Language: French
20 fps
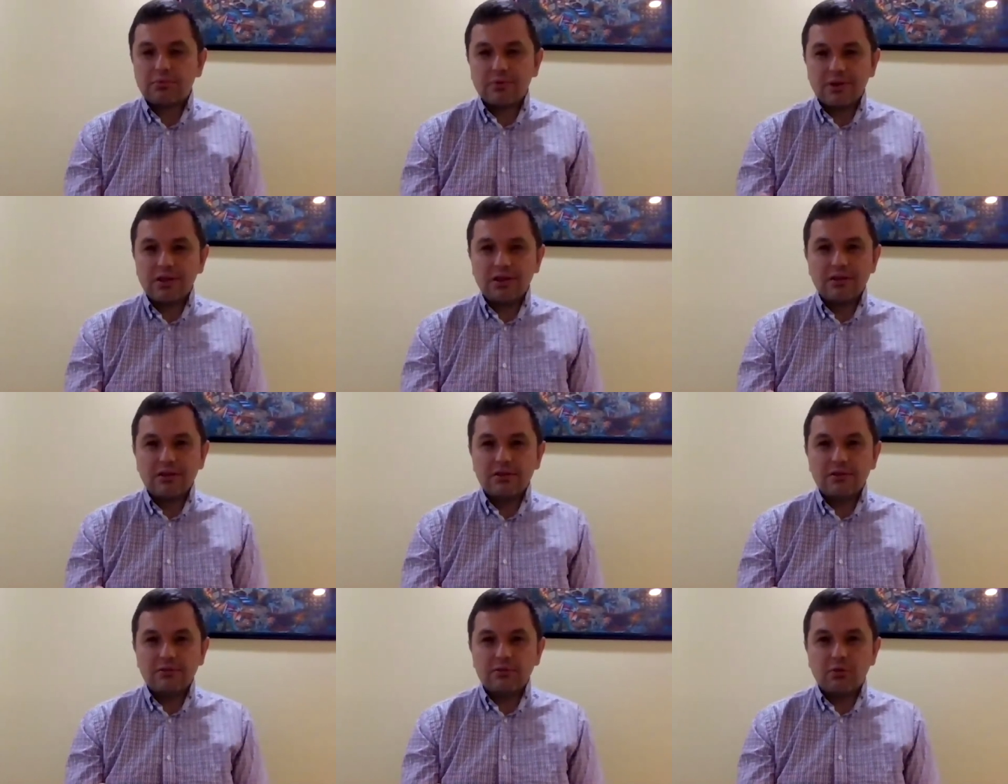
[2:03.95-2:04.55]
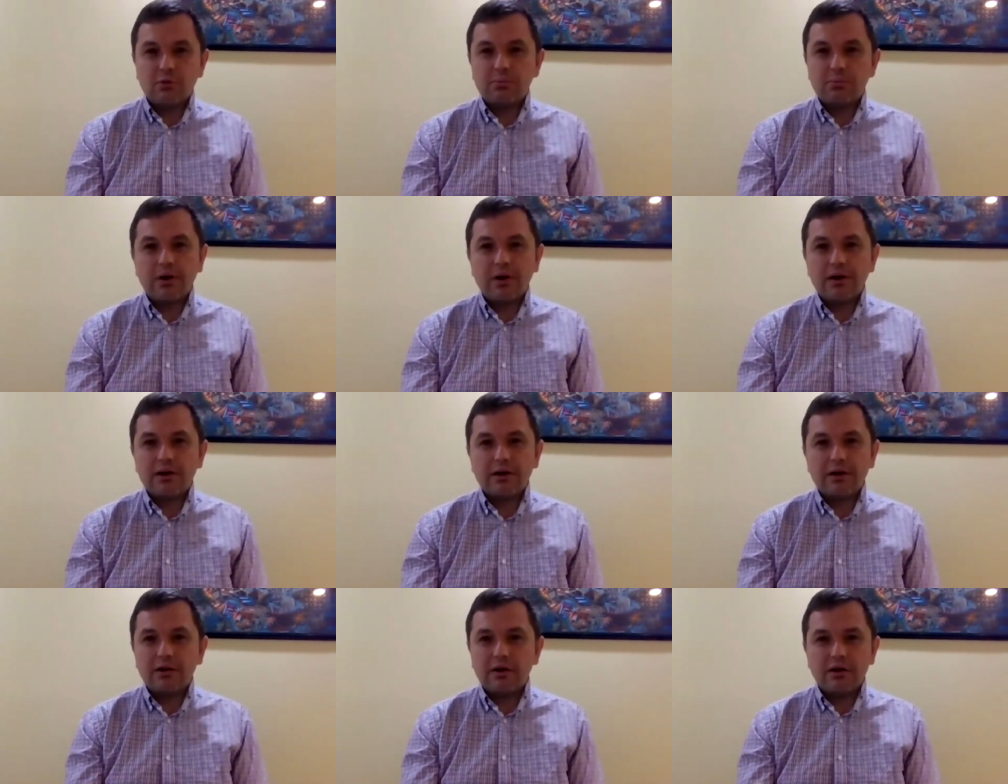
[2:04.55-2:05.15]
Ils vont
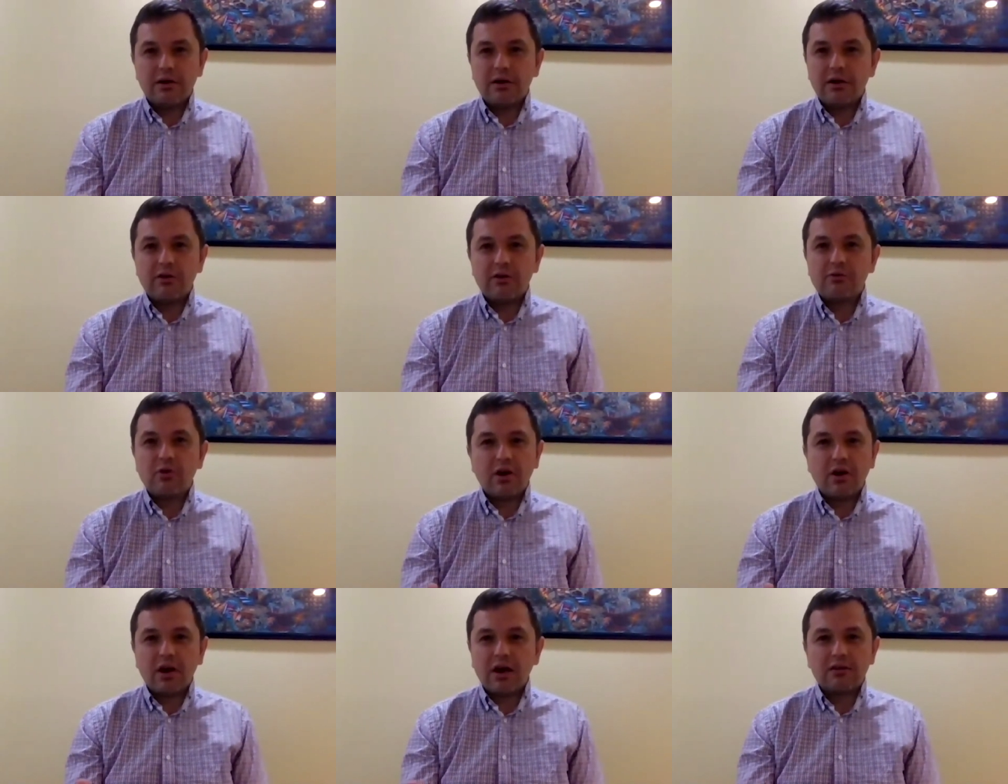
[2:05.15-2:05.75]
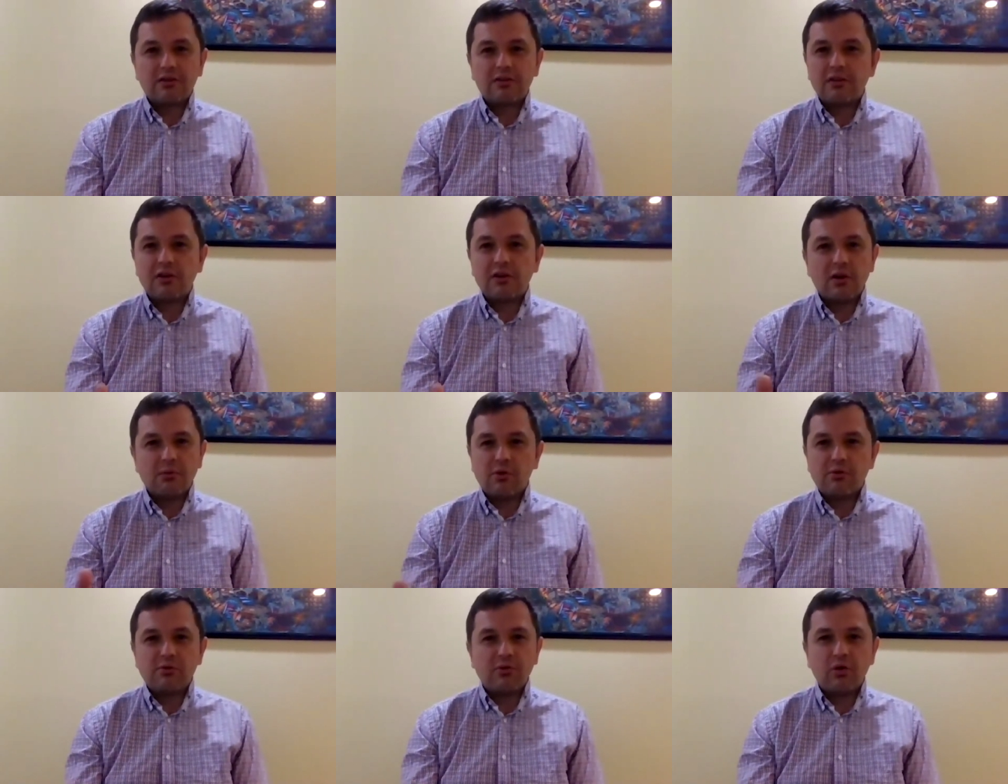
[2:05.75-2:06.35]
pas avoir rester
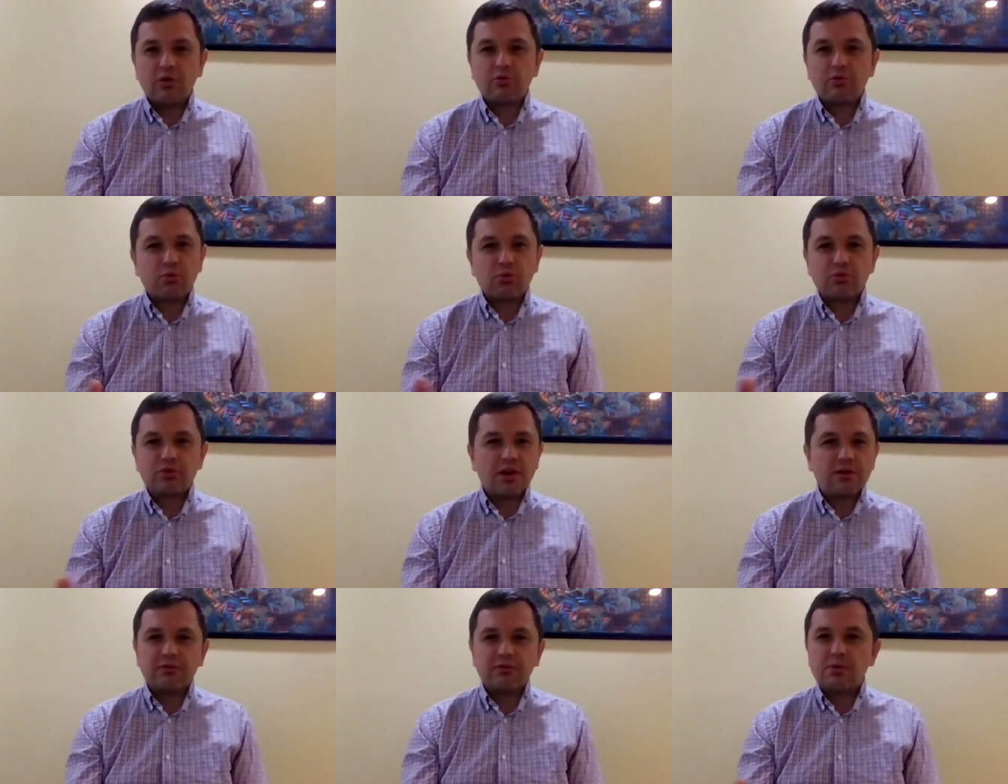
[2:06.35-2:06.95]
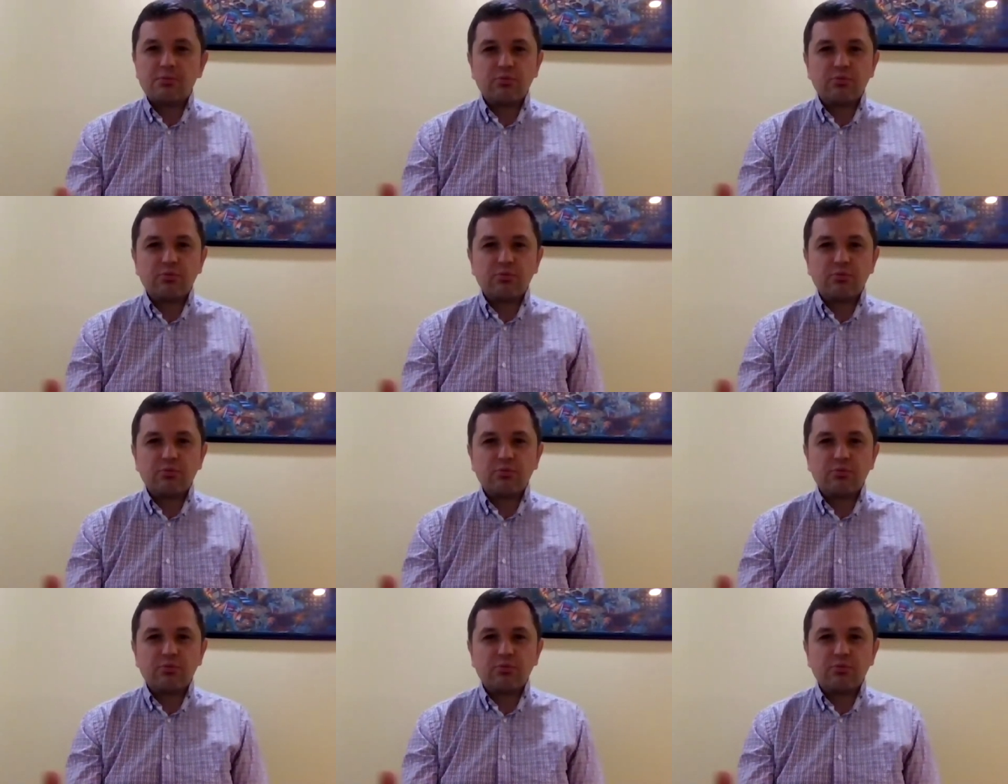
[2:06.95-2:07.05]
comme en France pour le café,